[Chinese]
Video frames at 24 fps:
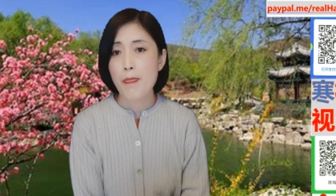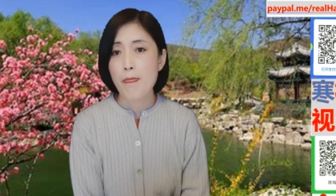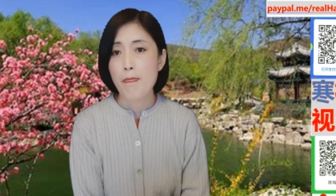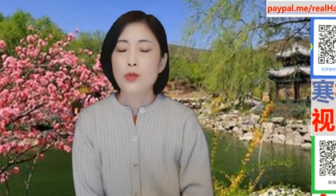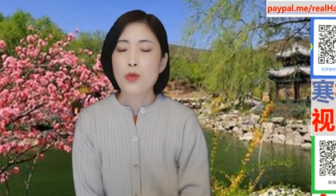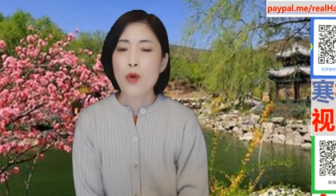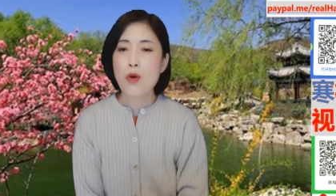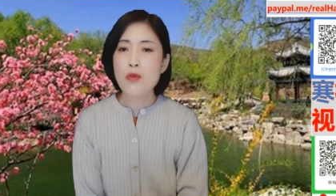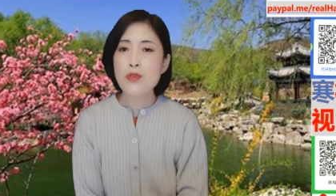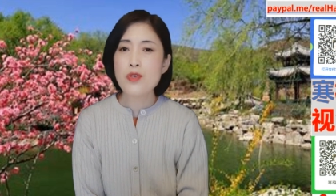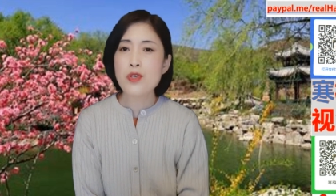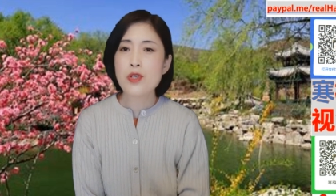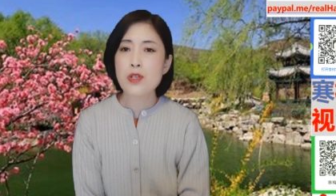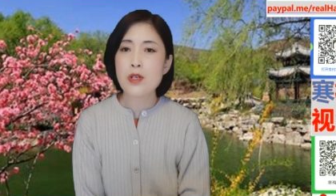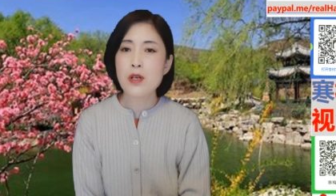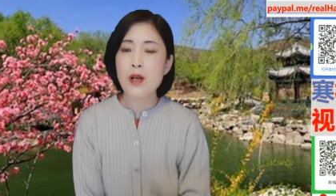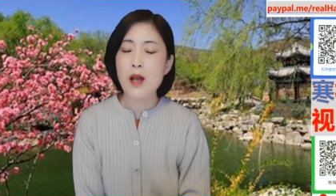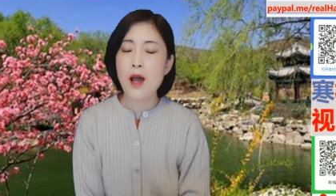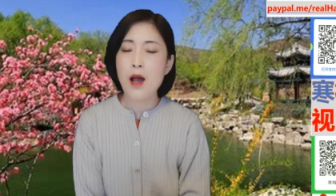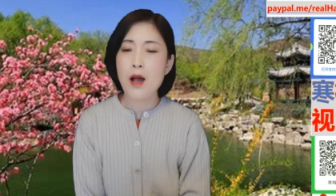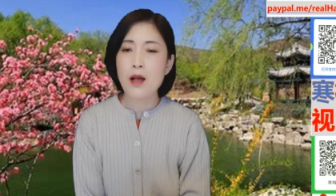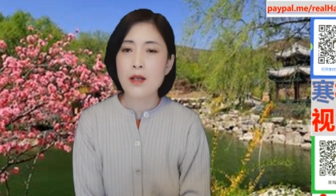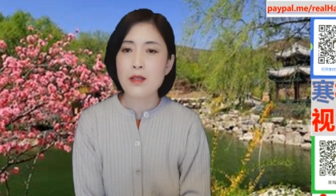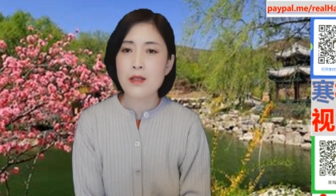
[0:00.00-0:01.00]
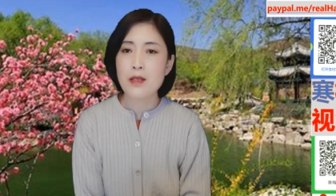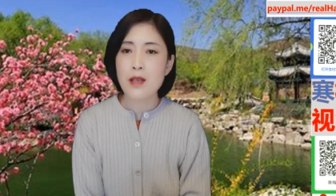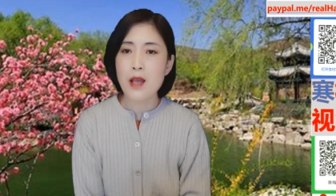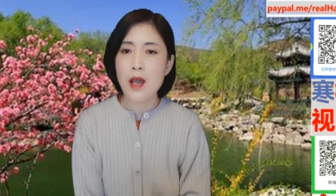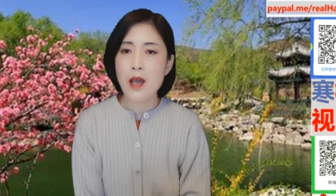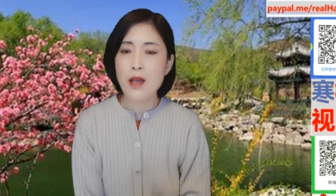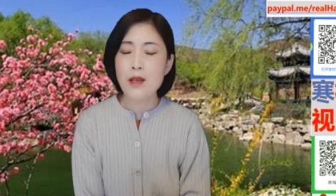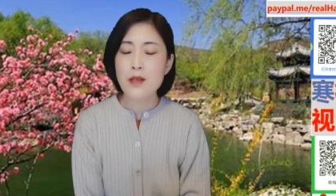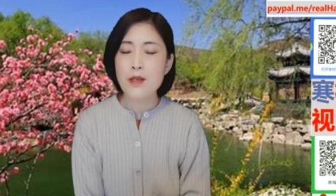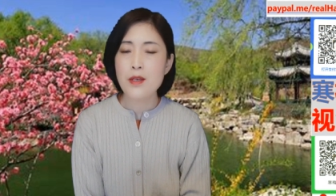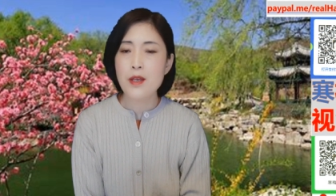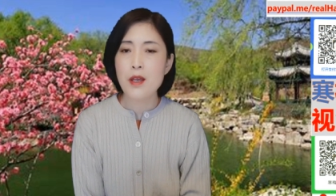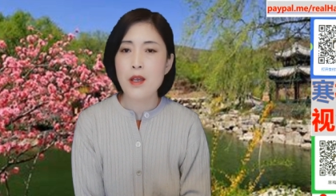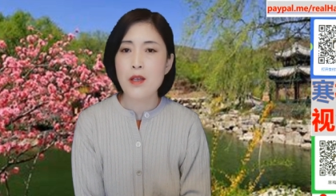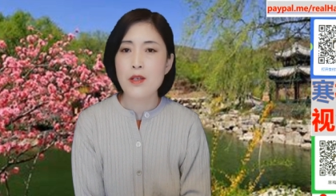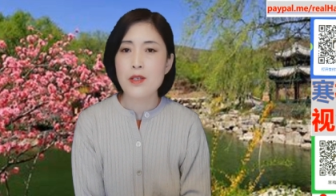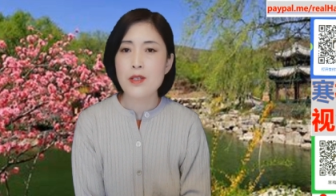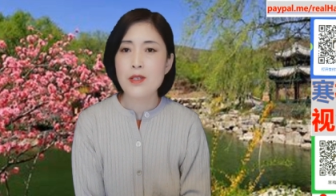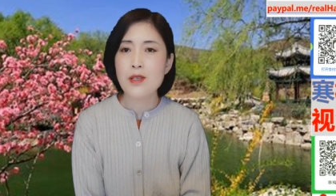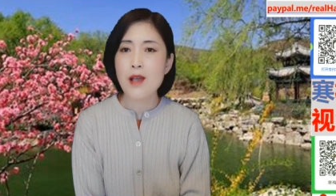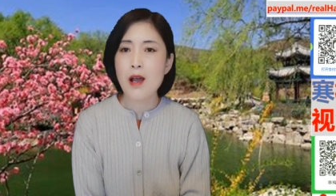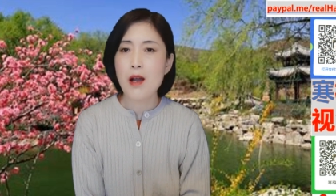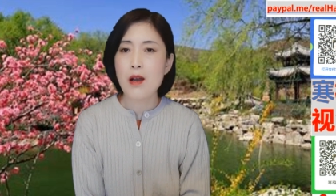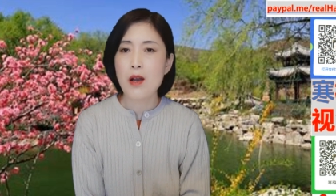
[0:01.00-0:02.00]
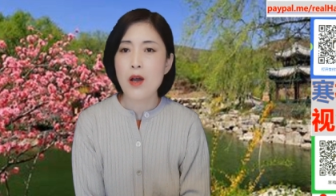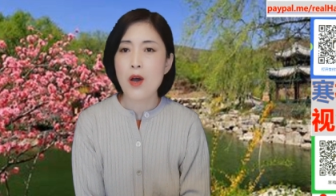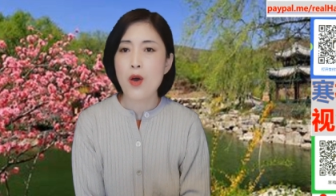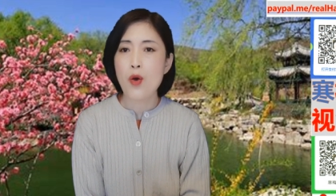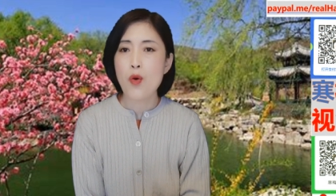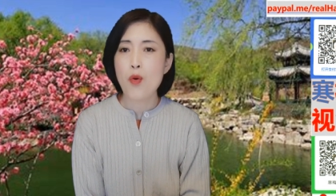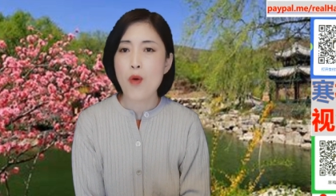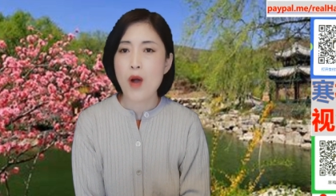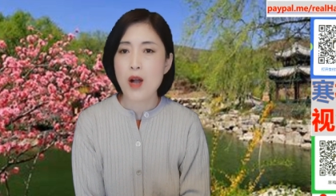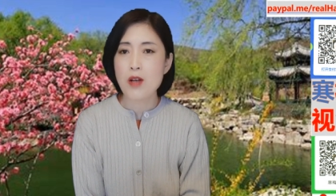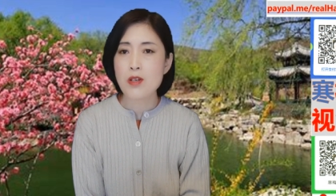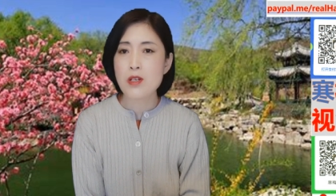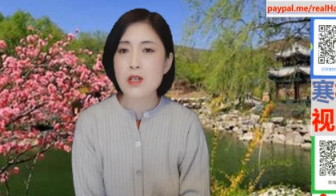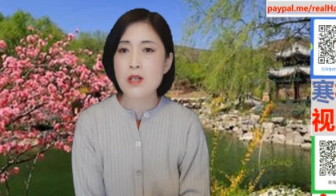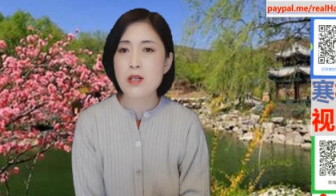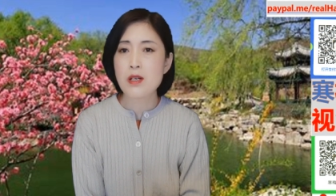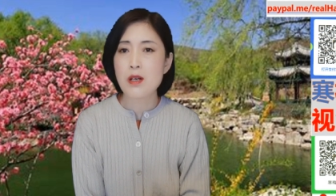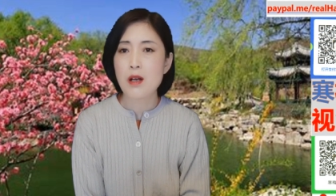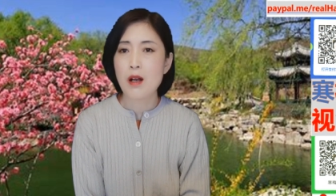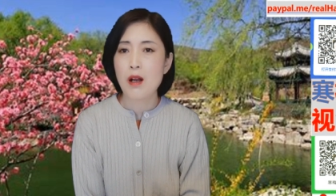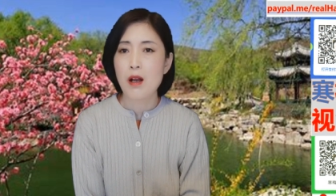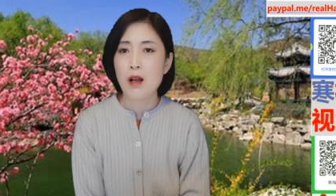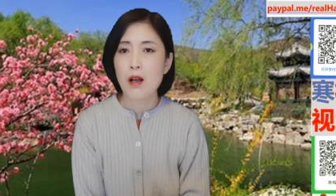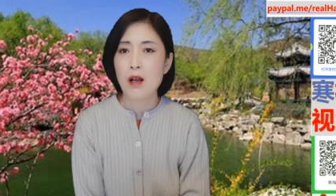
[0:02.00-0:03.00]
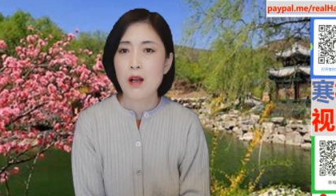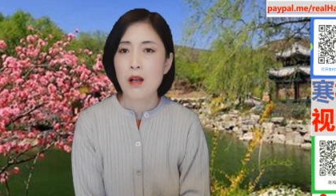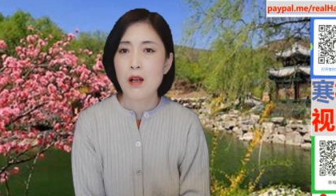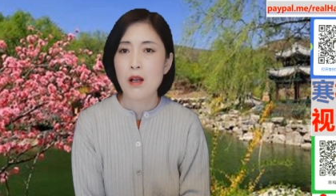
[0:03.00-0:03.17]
同时呢，也引向了皇室。